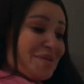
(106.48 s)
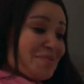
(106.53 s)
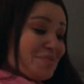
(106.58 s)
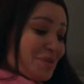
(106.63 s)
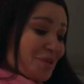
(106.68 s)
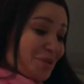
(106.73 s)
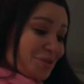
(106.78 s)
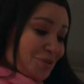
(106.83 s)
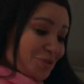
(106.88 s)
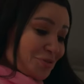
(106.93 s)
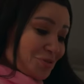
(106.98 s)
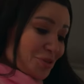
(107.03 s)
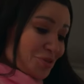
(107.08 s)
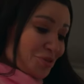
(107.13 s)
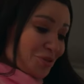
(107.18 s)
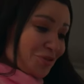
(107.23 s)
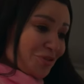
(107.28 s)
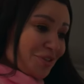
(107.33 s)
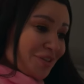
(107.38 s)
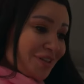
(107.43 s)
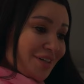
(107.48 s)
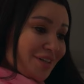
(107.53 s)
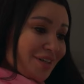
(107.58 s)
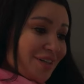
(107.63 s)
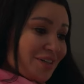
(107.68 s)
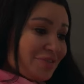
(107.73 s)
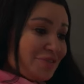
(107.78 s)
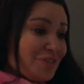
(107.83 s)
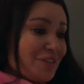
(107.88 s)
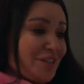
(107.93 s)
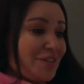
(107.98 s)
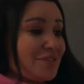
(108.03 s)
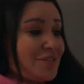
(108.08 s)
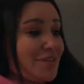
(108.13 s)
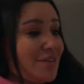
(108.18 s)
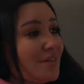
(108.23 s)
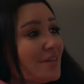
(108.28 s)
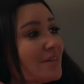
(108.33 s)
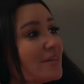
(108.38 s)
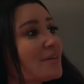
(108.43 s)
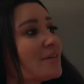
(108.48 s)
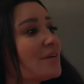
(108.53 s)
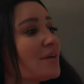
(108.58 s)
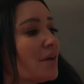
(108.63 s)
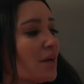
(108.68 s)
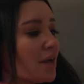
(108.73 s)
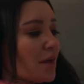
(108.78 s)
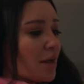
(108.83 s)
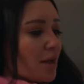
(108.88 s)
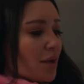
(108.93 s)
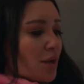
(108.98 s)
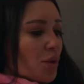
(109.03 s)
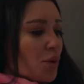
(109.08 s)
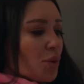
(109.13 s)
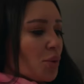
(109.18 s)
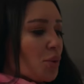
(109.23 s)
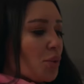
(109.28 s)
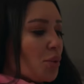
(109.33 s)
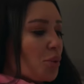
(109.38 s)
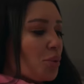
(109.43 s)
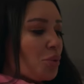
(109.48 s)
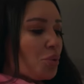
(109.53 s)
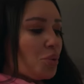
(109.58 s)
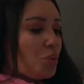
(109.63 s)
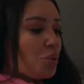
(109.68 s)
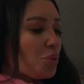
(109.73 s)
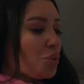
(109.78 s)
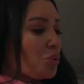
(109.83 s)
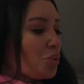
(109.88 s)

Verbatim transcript: برضه مش بتفكر غير في نفسك انا همشي ورا دماغك